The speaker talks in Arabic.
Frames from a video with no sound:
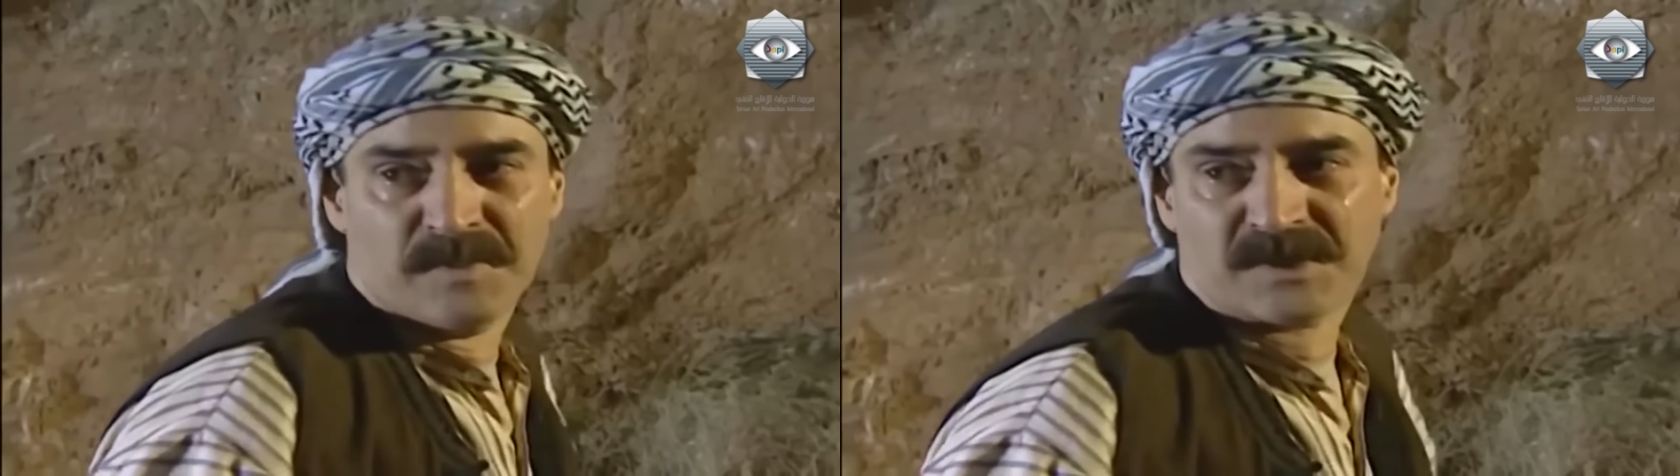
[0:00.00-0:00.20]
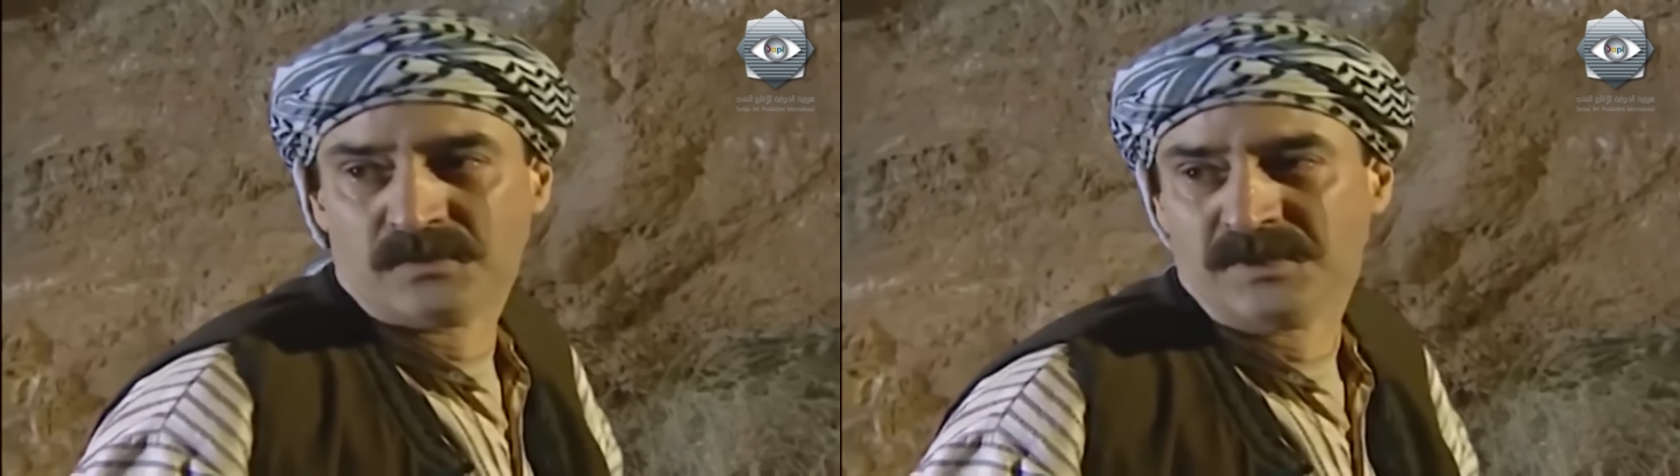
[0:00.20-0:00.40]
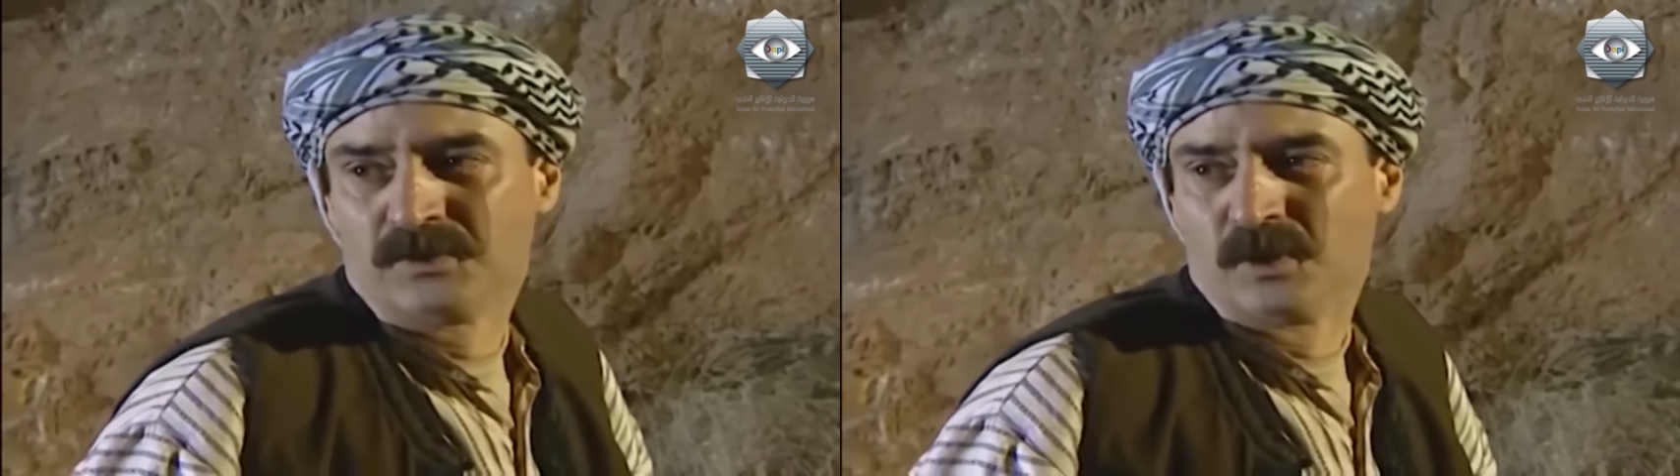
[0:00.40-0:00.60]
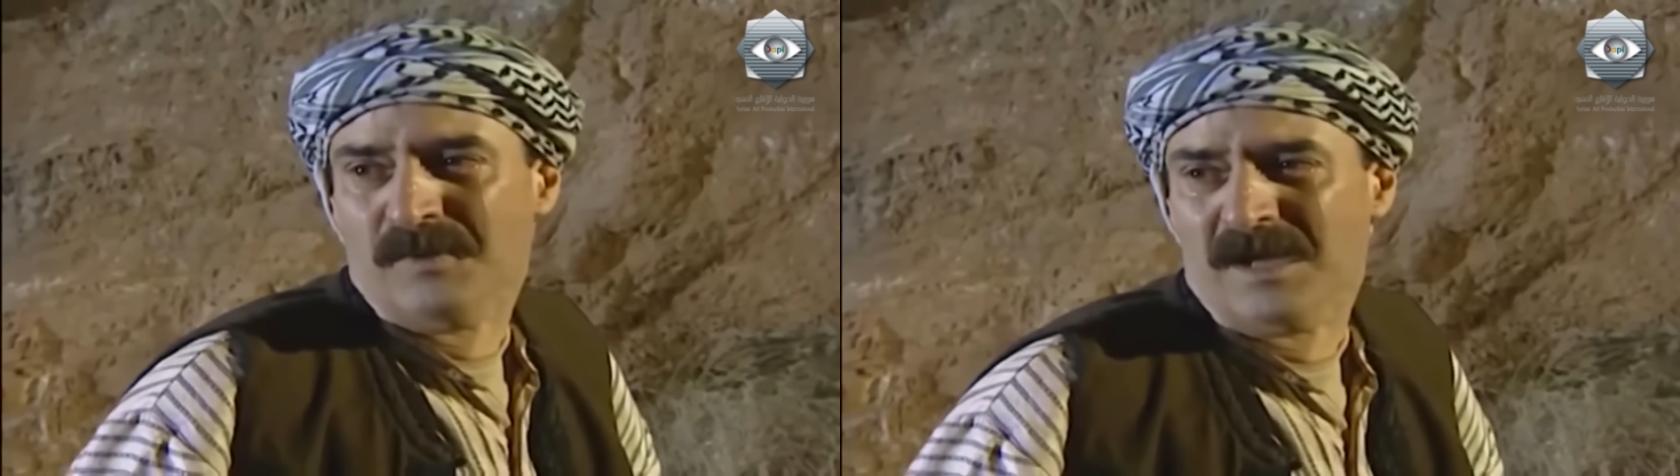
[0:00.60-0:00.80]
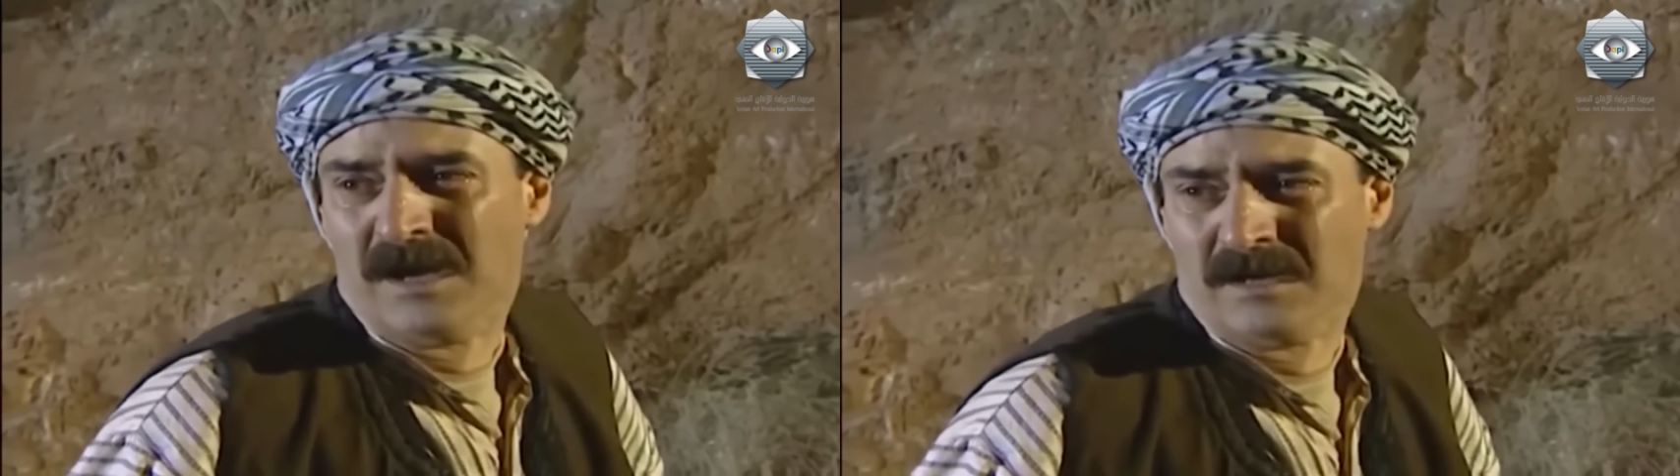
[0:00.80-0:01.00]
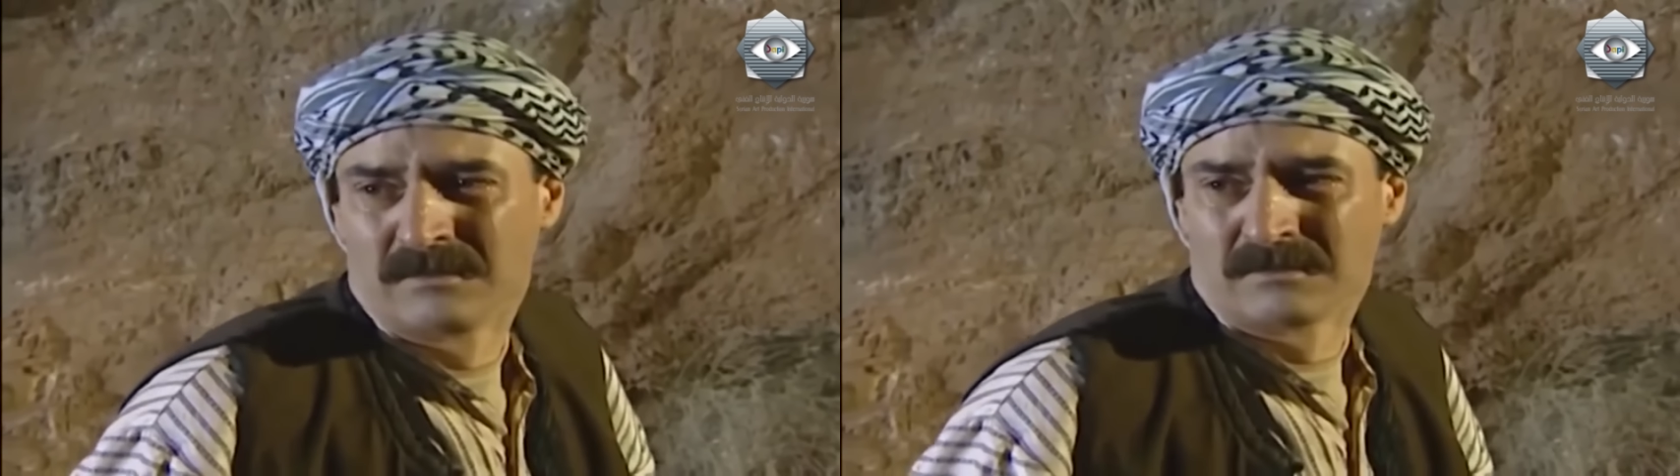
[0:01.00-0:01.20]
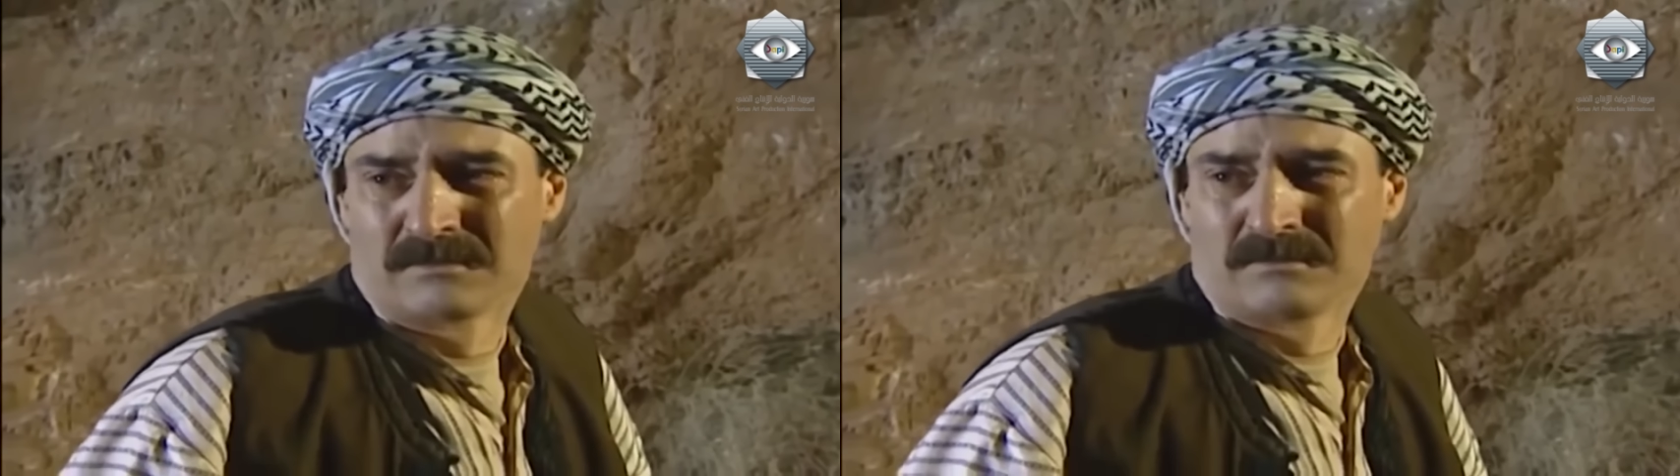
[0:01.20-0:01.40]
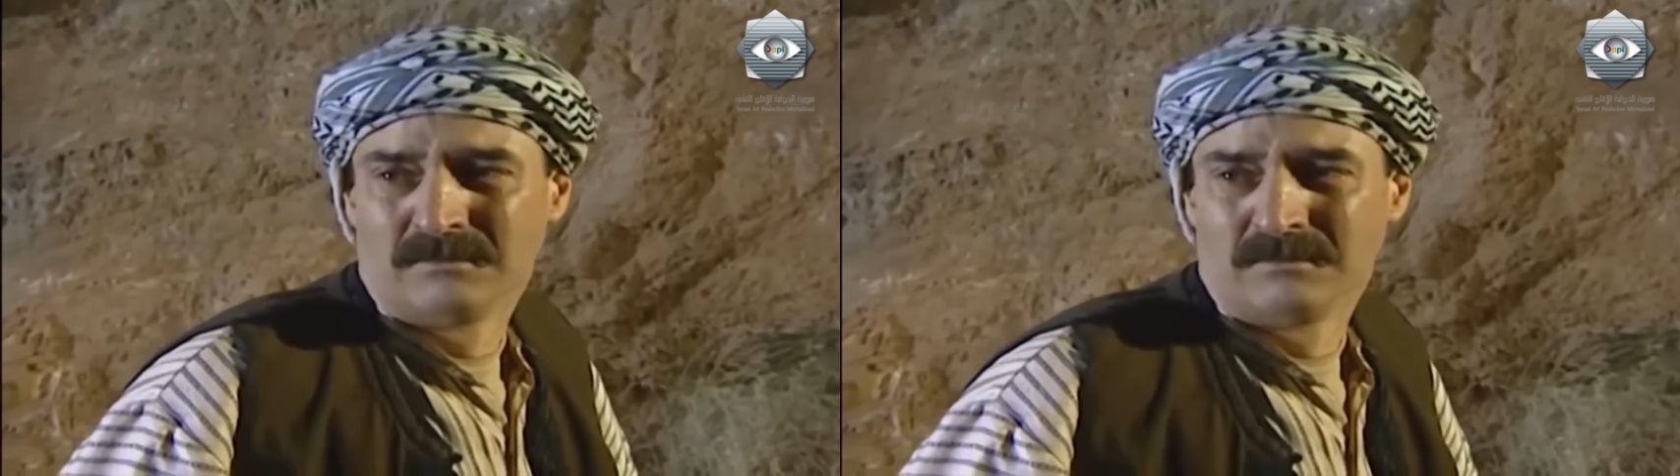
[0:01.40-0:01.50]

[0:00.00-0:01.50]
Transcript: لبسوني ثوب القهر